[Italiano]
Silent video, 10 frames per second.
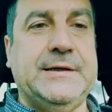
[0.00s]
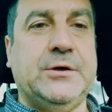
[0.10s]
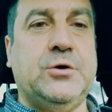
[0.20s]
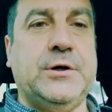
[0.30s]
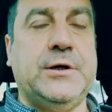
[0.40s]

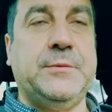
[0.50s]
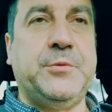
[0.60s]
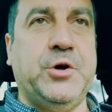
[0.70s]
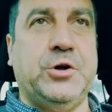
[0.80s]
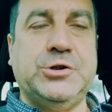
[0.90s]
con
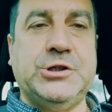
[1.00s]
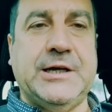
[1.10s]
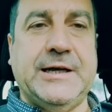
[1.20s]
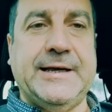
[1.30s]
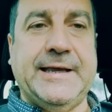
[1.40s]

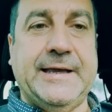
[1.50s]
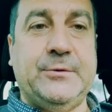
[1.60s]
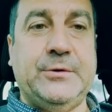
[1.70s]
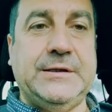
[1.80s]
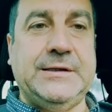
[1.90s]
pioggia e
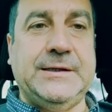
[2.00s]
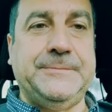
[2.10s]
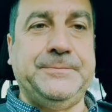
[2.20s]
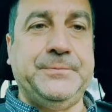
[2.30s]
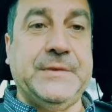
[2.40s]
quindi,
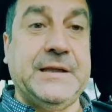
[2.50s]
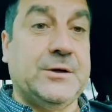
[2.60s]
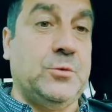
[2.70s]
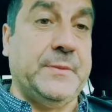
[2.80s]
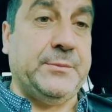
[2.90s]

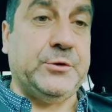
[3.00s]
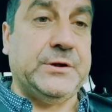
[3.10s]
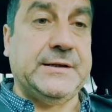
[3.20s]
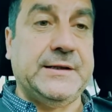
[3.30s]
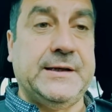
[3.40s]
come
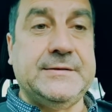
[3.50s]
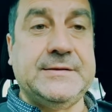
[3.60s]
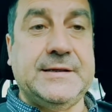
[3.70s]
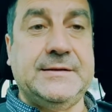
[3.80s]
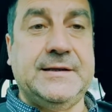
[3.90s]
potete
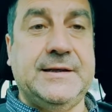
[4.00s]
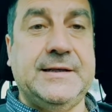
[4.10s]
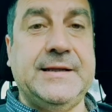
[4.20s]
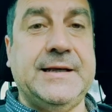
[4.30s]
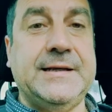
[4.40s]
sentire
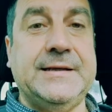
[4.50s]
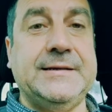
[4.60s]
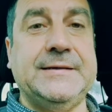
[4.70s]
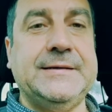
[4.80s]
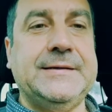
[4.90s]
dal,
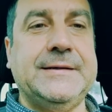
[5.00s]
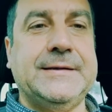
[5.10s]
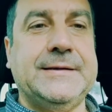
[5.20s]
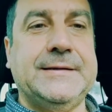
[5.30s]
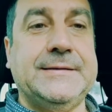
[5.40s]

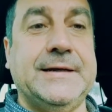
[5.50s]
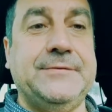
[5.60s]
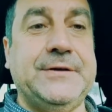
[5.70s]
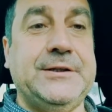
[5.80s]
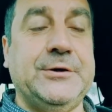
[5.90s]
eh, dal
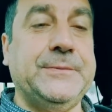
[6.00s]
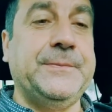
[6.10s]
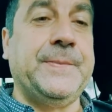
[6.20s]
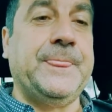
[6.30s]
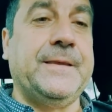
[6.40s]
video,
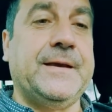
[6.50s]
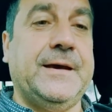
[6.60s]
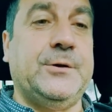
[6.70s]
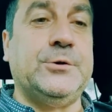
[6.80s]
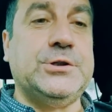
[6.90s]

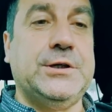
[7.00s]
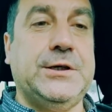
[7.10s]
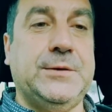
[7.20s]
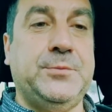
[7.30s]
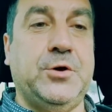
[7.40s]
che
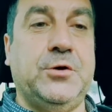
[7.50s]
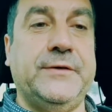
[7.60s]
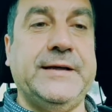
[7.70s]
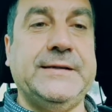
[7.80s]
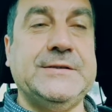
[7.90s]
oggi
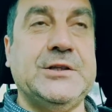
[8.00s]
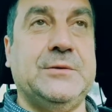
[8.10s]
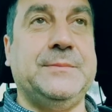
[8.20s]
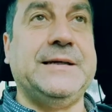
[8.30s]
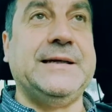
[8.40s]
piove,
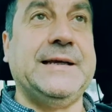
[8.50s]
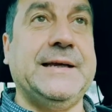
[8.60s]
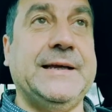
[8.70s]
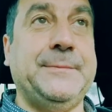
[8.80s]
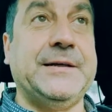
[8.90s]
insomma,
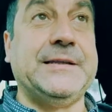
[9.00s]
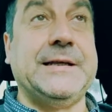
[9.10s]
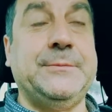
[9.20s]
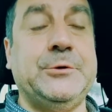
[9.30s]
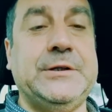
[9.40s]
e per
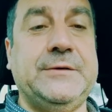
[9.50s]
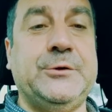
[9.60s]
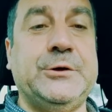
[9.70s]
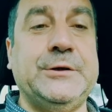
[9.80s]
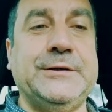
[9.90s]
tale
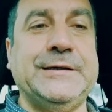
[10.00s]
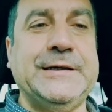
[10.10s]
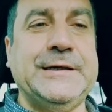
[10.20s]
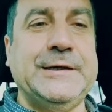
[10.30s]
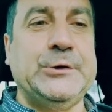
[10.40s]
motivo
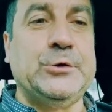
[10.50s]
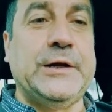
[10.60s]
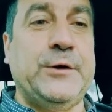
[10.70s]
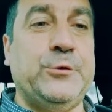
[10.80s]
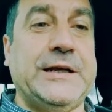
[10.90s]
non
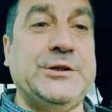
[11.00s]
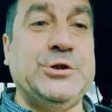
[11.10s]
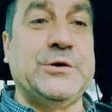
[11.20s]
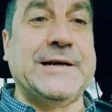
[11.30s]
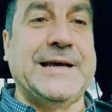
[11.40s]
è una
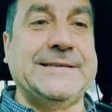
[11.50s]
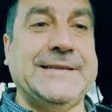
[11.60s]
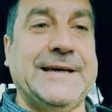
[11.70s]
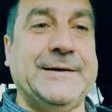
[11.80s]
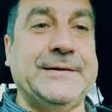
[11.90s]

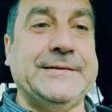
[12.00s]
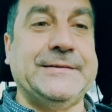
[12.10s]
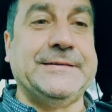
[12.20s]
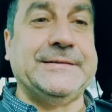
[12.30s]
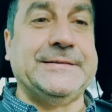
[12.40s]
giornata
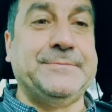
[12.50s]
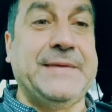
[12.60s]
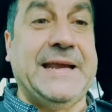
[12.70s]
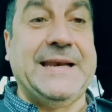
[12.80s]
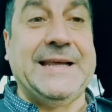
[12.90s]
eh,
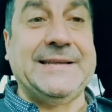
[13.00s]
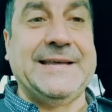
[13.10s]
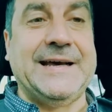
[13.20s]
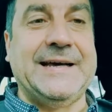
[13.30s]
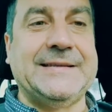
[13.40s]
bella
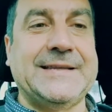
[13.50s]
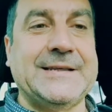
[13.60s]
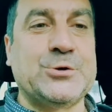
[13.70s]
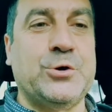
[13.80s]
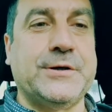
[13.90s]
da
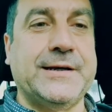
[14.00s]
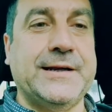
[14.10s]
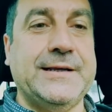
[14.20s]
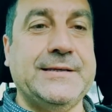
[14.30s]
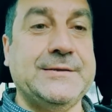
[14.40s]

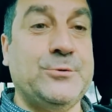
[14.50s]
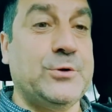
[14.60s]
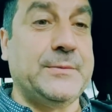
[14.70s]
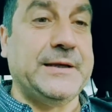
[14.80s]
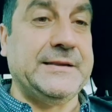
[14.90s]
trascorrere
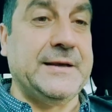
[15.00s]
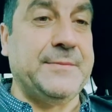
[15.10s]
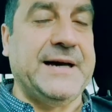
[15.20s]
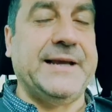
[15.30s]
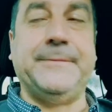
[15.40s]
sicuramente al
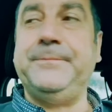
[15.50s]
mare,